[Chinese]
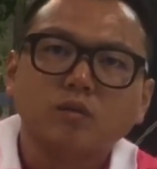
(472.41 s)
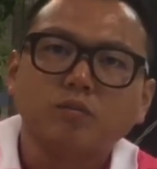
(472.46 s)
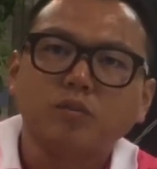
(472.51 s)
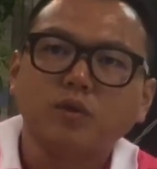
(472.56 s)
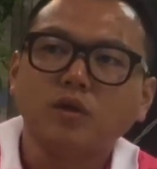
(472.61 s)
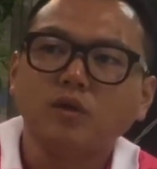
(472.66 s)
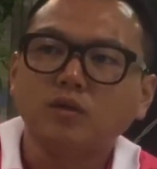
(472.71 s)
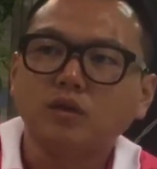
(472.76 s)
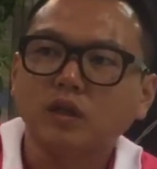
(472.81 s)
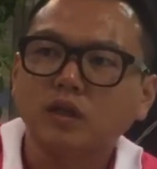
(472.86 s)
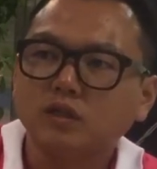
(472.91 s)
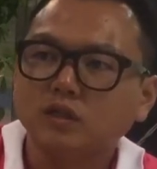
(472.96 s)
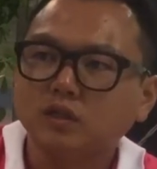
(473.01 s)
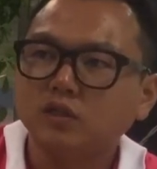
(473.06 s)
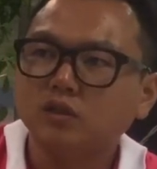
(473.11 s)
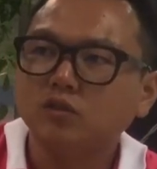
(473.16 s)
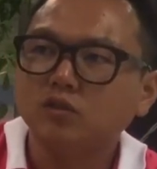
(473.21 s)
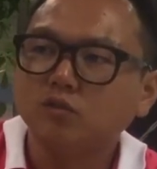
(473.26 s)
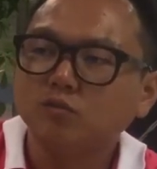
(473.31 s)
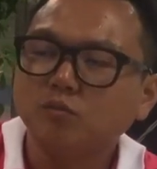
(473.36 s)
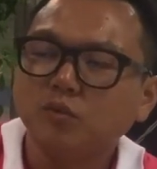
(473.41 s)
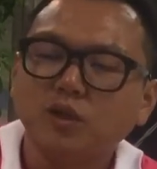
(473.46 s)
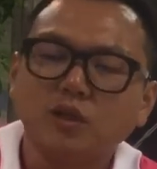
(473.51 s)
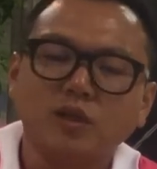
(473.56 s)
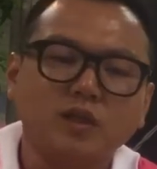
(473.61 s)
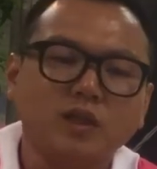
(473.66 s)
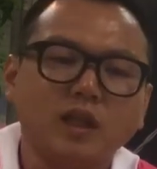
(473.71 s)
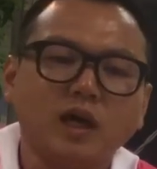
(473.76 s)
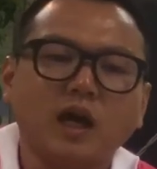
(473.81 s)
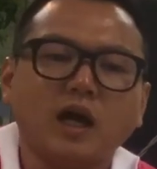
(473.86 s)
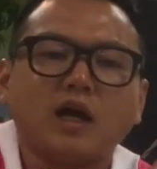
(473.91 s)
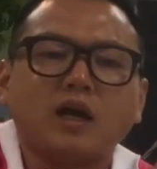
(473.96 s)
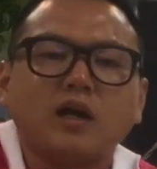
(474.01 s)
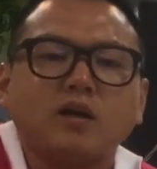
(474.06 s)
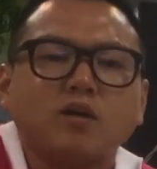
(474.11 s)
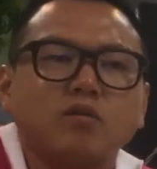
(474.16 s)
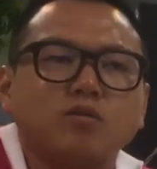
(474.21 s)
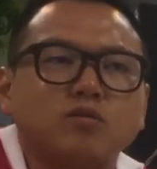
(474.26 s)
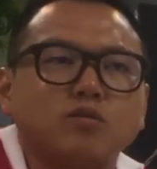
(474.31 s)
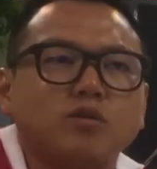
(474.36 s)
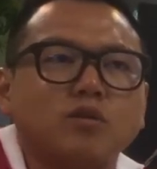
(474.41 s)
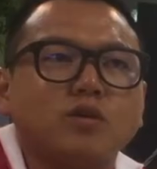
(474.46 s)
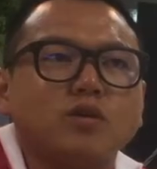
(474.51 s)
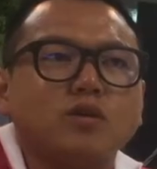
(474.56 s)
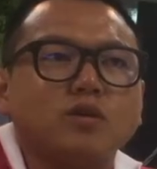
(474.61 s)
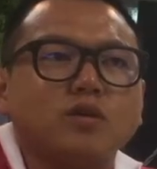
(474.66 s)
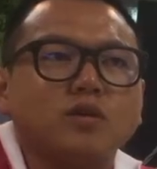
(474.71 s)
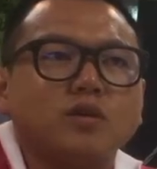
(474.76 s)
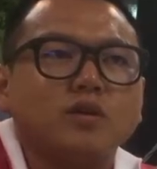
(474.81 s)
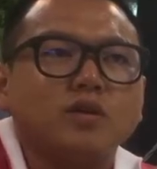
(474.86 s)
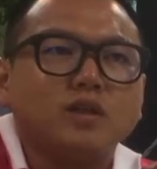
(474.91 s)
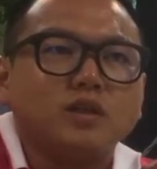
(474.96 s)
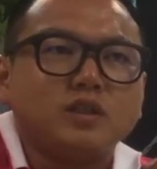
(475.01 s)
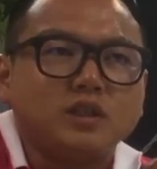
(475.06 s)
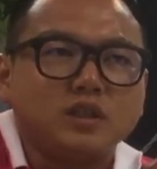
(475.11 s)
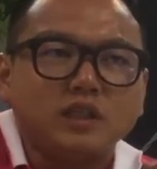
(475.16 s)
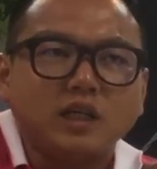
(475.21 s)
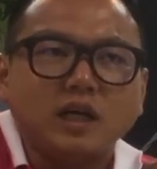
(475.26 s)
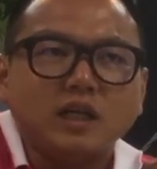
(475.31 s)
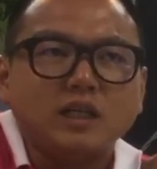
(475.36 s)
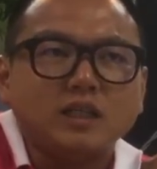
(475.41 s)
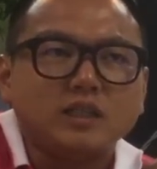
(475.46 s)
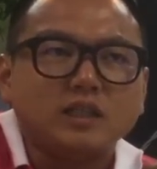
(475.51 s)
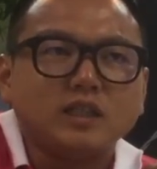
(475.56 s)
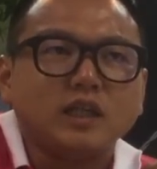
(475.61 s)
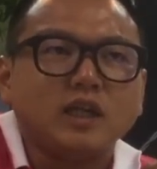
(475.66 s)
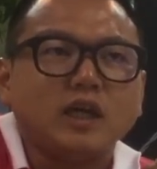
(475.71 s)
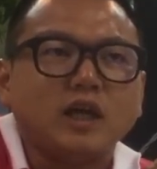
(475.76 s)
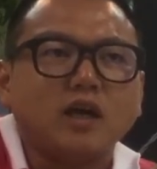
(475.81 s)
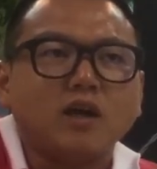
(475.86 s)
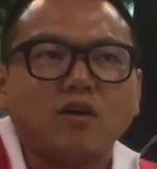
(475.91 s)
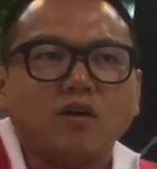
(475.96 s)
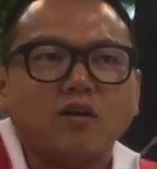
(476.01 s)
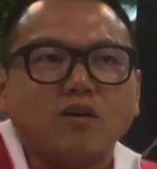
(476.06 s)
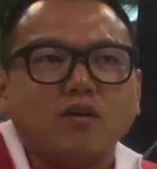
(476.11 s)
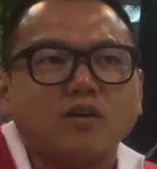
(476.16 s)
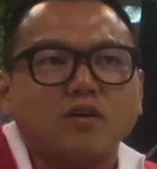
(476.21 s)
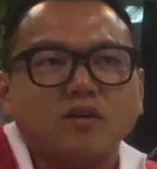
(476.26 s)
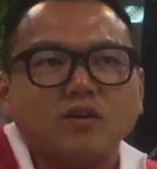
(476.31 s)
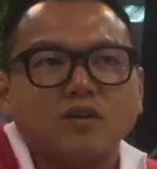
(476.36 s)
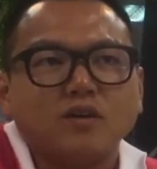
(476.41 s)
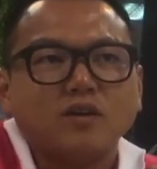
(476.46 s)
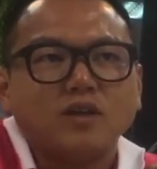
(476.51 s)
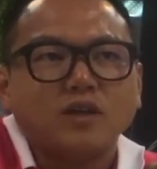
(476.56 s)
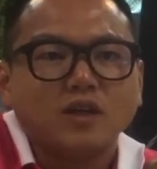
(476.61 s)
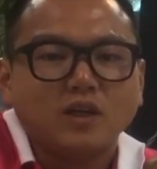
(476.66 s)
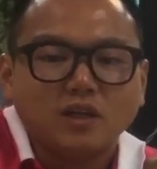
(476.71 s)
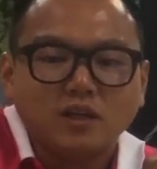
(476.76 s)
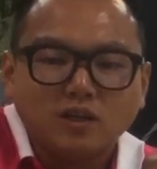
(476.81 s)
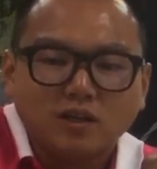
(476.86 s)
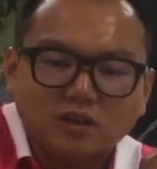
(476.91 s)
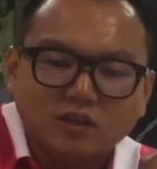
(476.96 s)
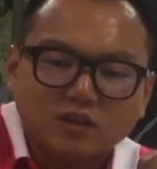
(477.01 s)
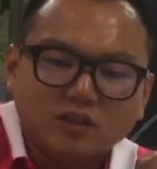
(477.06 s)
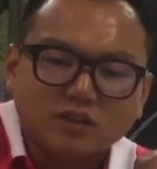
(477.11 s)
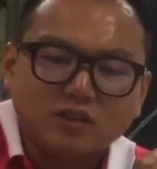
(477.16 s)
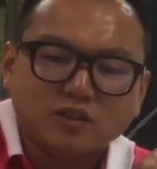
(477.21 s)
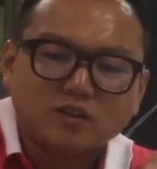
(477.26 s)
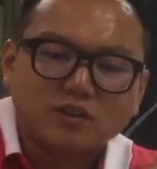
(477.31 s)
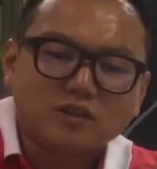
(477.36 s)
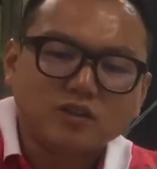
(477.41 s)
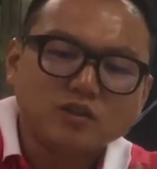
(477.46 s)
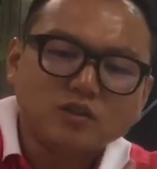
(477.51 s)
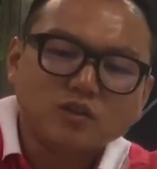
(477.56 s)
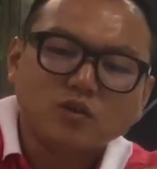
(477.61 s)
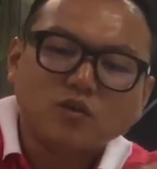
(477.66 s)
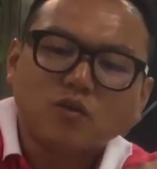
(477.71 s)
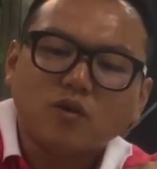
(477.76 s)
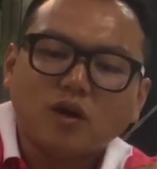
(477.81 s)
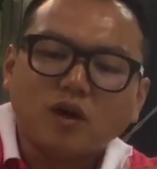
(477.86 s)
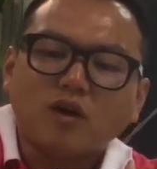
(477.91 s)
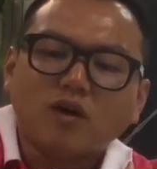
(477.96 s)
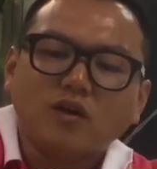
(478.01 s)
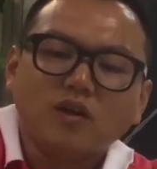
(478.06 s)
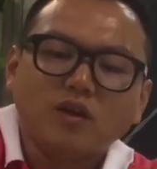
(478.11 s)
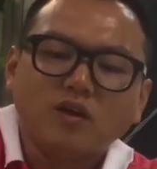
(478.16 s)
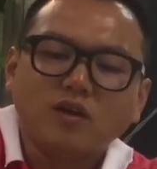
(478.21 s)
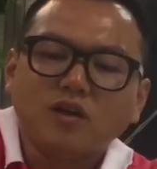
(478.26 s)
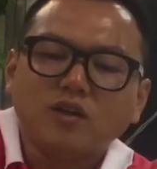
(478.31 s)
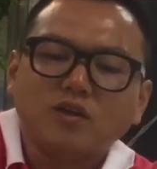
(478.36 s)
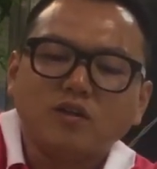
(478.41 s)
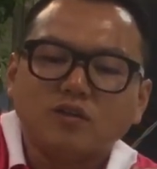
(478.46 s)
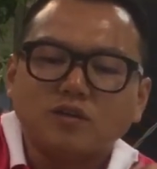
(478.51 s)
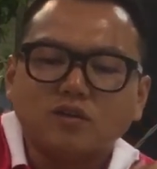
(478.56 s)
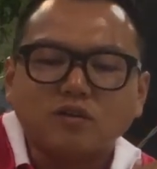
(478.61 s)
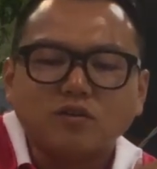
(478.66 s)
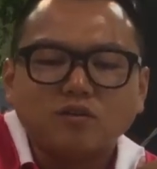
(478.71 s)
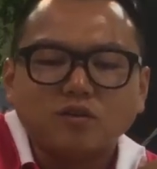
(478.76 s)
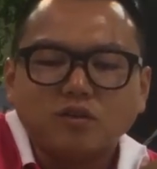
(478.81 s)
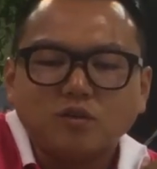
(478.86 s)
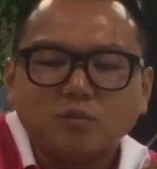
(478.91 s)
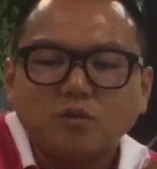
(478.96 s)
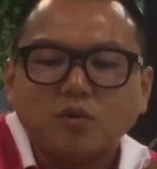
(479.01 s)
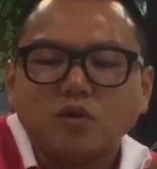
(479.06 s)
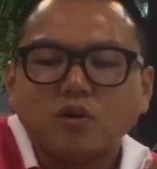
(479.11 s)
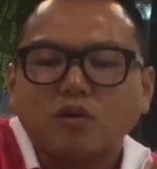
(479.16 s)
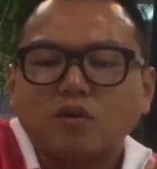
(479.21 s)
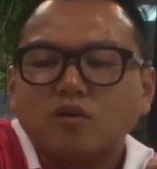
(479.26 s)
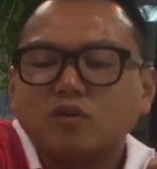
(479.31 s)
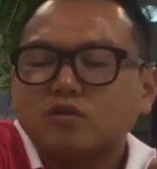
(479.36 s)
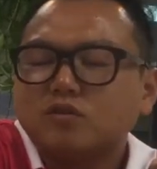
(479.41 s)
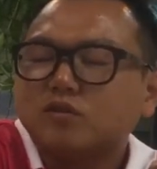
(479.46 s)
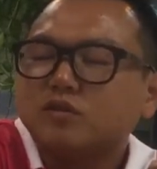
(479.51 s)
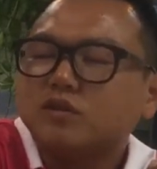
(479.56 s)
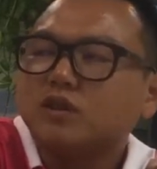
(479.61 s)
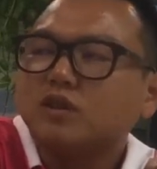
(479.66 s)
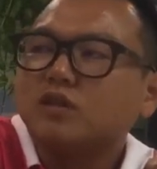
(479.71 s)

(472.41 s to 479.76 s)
不要太精明啦，有时候钱下你这样吼，这就挂吼，你看你就空有无办法来收收就